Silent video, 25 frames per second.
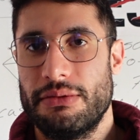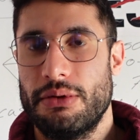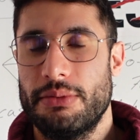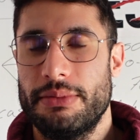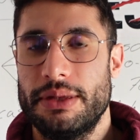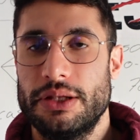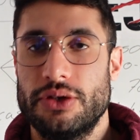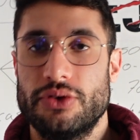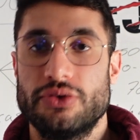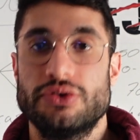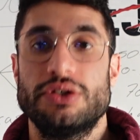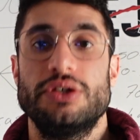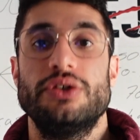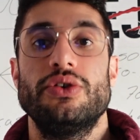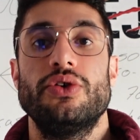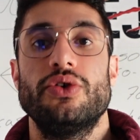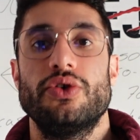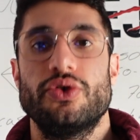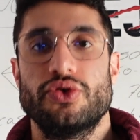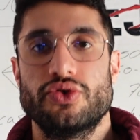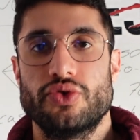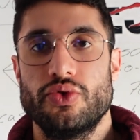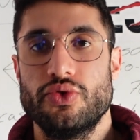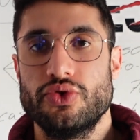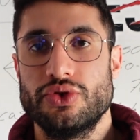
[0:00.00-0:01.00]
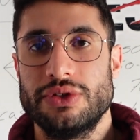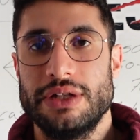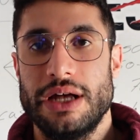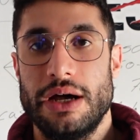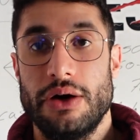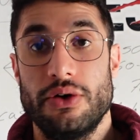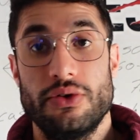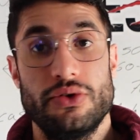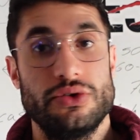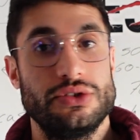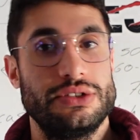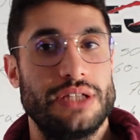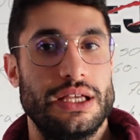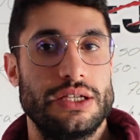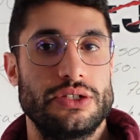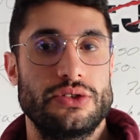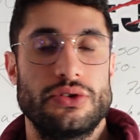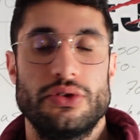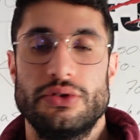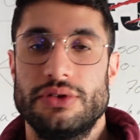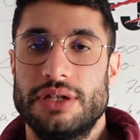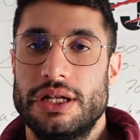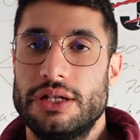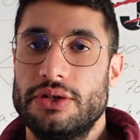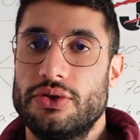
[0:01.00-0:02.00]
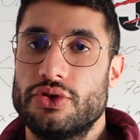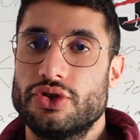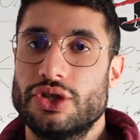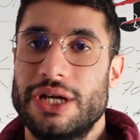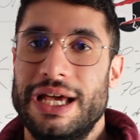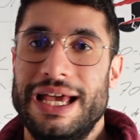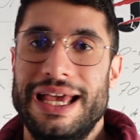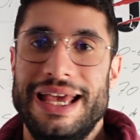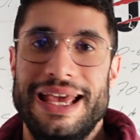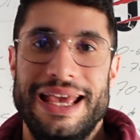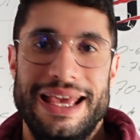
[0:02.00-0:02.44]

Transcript: momento si no os gusta o no estáis contentos